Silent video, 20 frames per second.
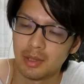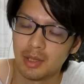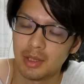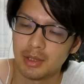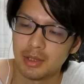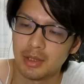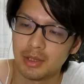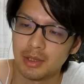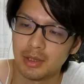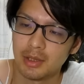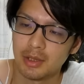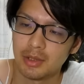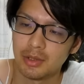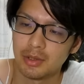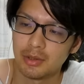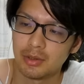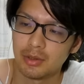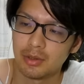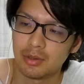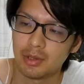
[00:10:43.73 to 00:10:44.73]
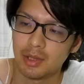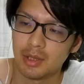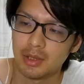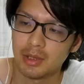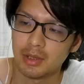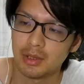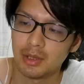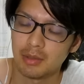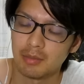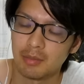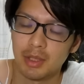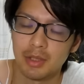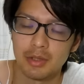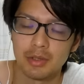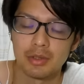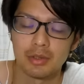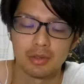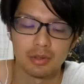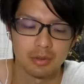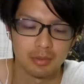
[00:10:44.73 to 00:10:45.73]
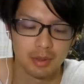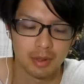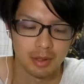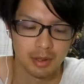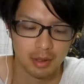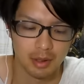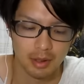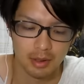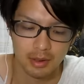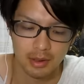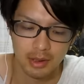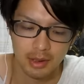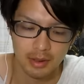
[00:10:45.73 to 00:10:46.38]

8 2 16 7 81が、まあ、96万だから